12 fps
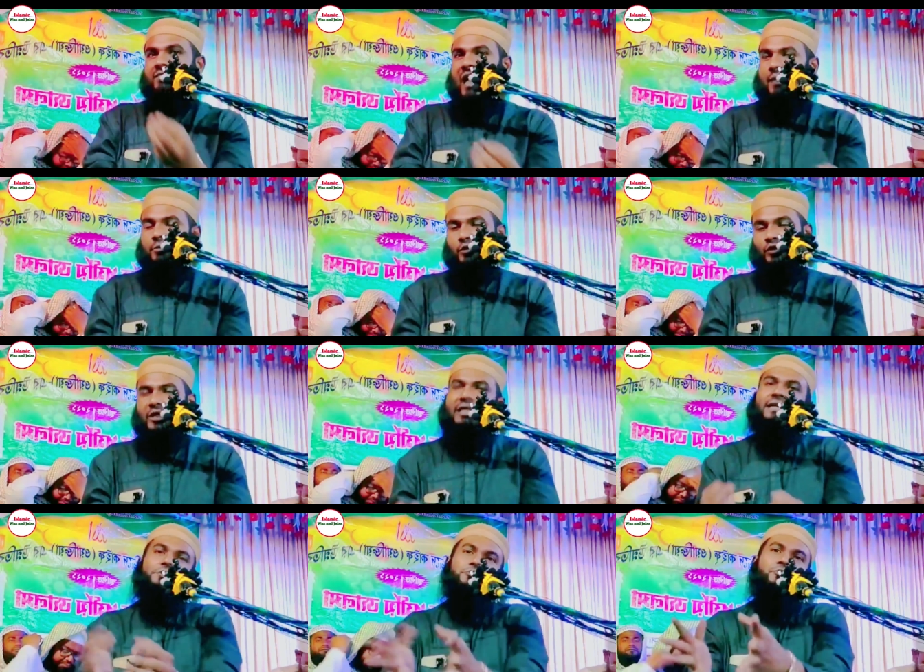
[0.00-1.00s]
তা আবু
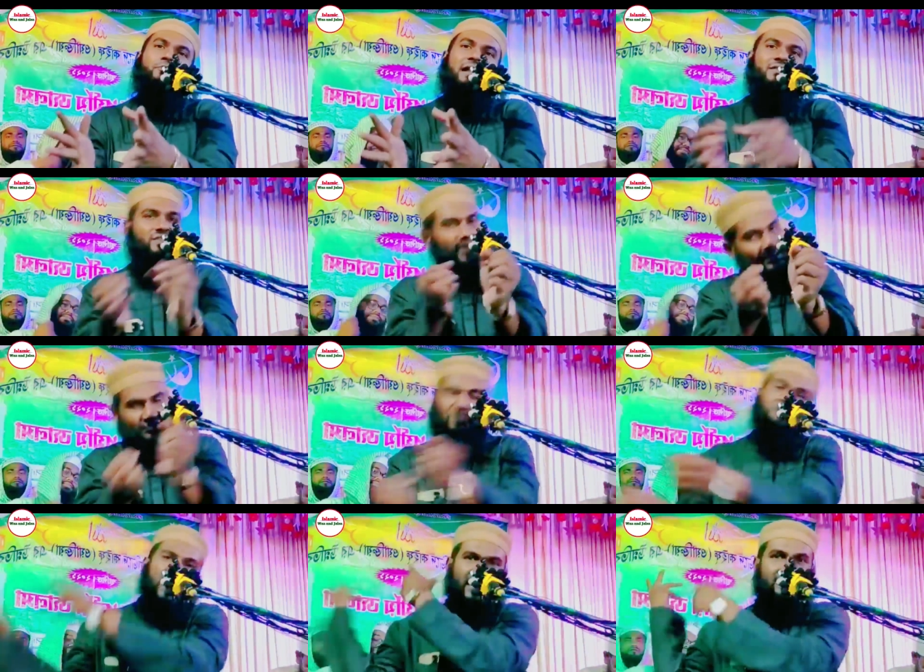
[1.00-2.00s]
হুরায়রা কিছু মাল দিলেন
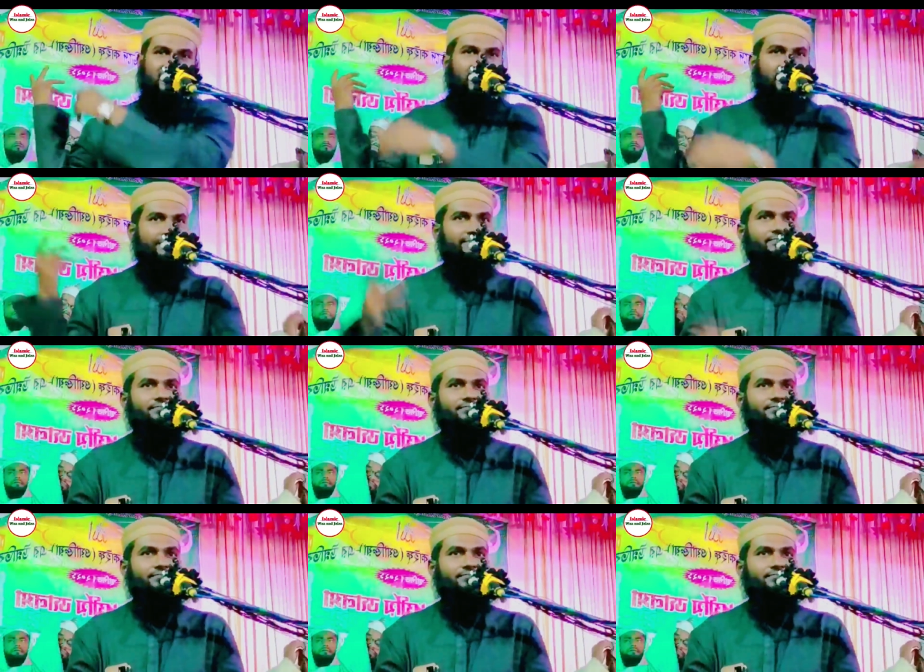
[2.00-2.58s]
ছেড়ে দিলেন